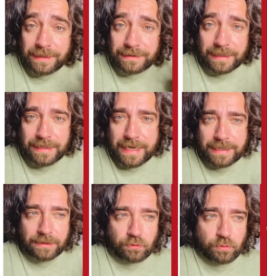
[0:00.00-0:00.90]

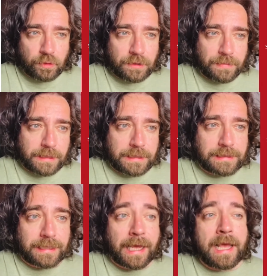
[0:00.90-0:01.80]
italiana
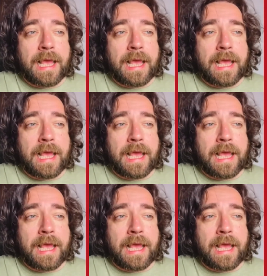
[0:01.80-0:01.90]
turboliberista